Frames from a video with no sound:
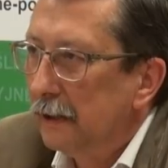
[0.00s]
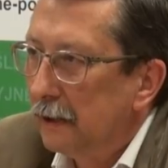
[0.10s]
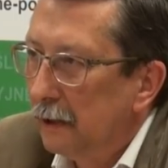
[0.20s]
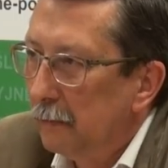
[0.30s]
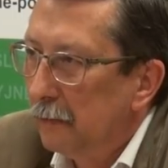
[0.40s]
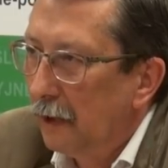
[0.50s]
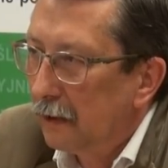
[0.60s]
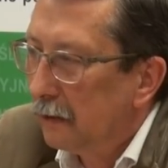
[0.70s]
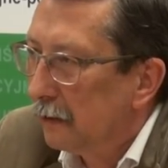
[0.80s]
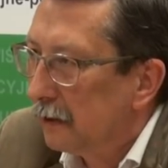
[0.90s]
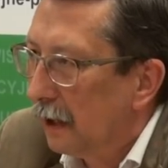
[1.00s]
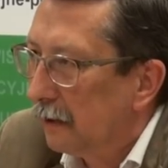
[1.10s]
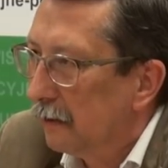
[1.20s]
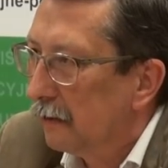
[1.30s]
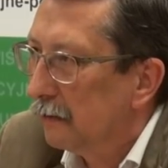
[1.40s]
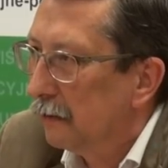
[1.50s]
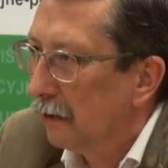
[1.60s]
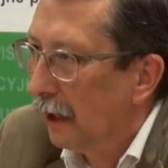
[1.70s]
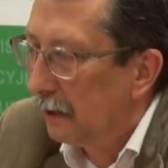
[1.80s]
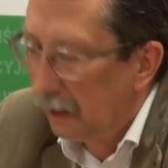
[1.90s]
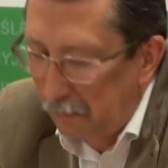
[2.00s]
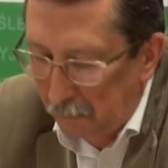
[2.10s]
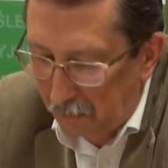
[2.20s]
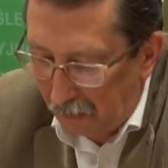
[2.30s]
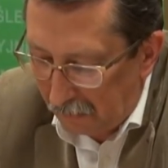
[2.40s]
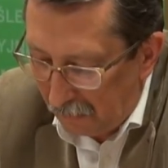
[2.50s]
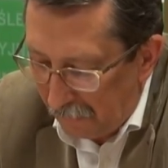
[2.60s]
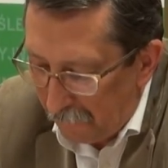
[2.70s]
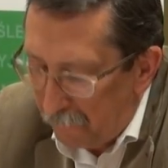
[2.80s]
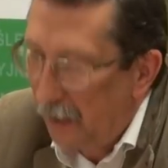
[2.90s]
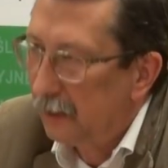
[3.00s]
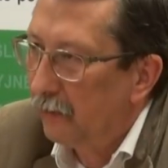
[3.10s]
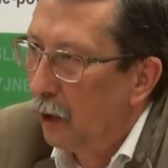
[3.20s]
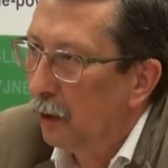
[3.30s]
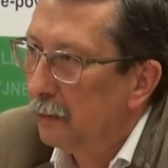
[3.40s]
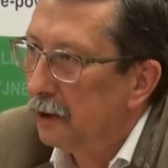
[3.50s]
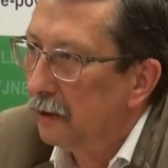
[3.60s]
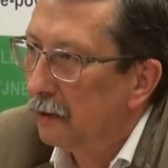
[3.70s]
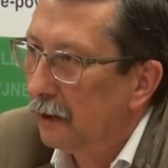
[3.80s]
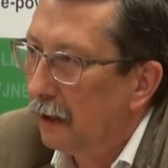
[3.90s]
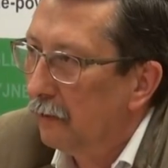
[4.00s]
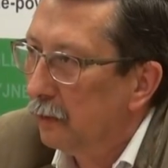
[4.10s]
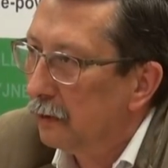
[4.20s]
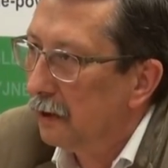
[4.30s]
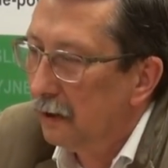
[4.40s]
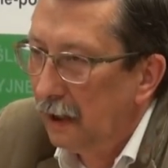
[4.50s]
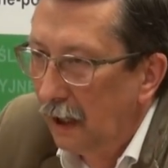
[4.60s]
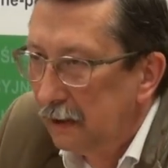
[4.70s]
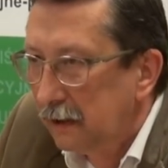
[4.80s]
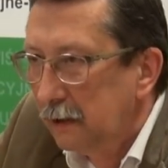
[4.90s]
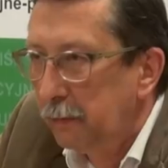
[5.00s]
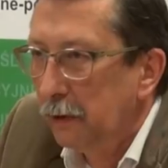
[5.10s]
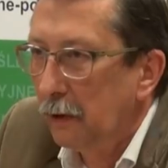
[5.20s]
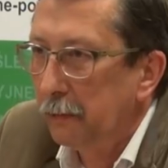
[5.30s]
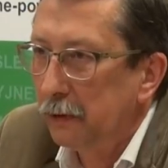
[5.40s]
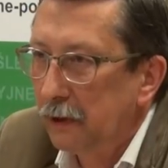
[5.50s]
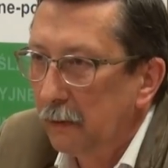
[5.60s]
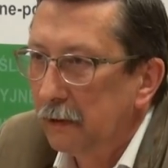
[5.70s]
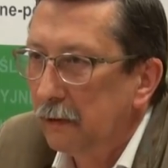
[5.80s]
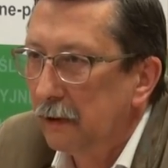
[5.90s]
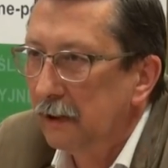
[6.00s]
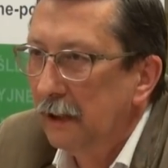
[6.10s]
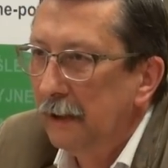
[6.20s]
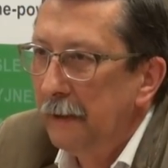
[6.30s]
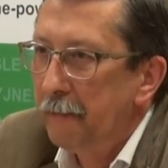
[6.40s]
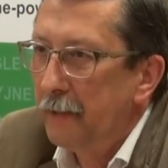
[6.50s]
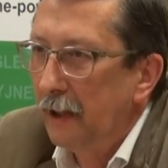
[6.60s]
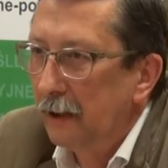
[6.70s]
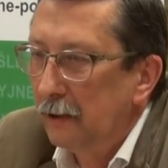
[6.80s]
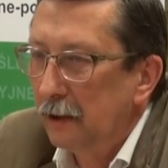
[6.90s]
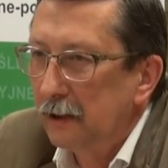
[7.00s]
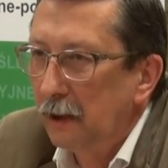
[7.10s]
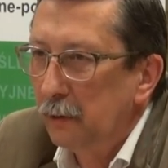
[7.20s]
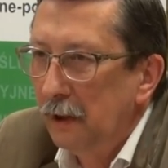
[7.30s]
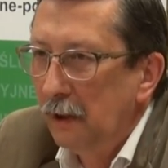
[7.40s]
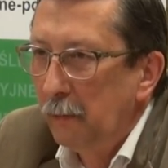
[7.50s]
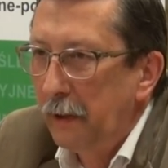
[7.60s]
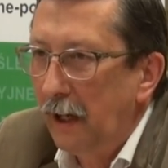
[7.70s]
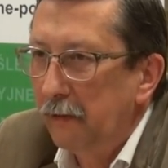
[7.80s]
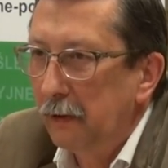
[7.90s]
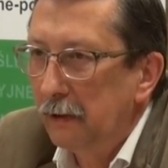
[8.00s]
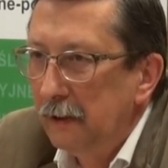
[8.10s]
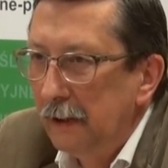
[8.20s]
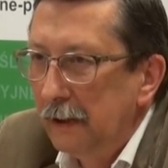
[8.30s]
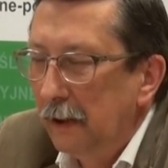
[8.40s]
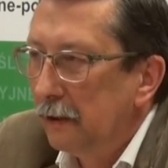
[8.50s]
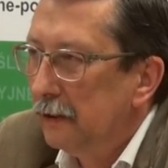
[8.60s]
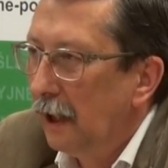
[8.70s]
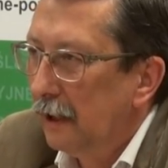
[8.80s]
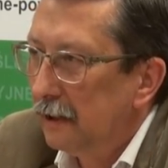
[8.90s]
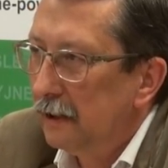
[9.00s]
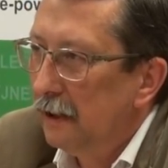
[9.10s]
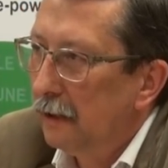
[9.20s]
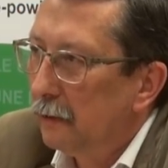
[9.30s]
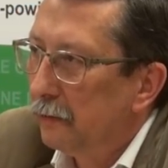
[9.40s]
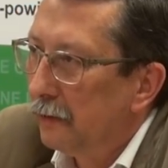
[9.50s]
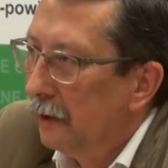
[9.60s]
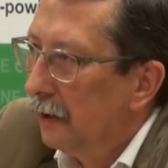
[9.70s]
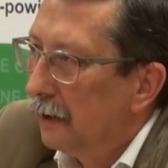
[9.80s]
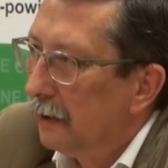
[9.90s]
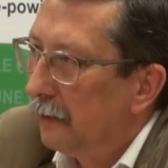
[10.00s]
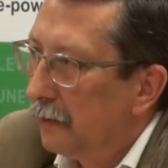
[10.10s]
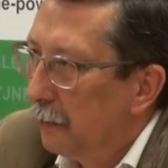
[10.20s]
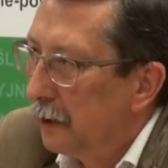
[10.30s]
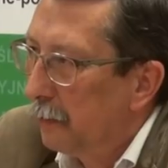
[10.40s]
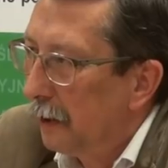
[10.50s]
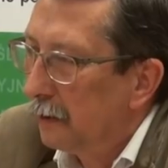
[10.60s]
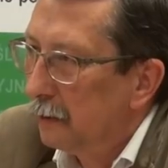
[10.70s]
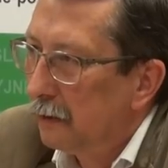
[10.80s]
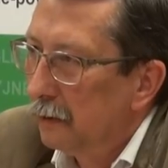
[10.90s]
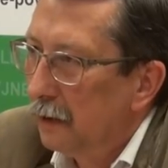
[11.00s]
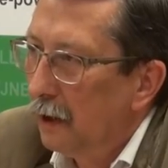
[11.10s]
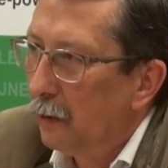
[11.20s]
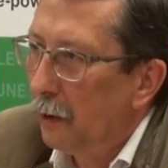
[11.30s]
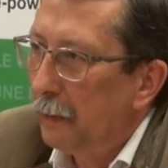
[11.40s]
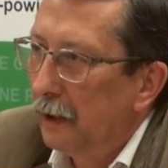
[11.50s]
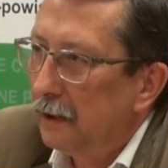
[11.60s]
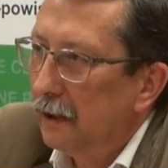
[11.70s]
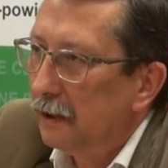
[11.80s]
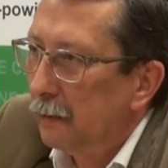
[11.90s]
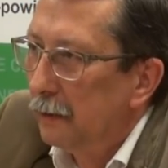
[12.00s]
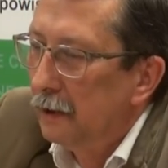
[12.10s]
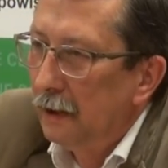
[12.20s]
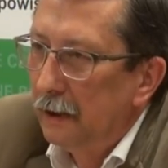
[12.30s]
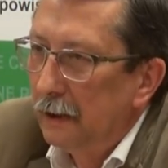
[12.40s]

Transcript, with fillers: tym, jak to ostatnio Donalda Tuska nazwałem, że to taki wódz indiański z pióropuszem, który e, dostał prawo od najezników E, w tym przypadku z Unii Europejskiej, żeby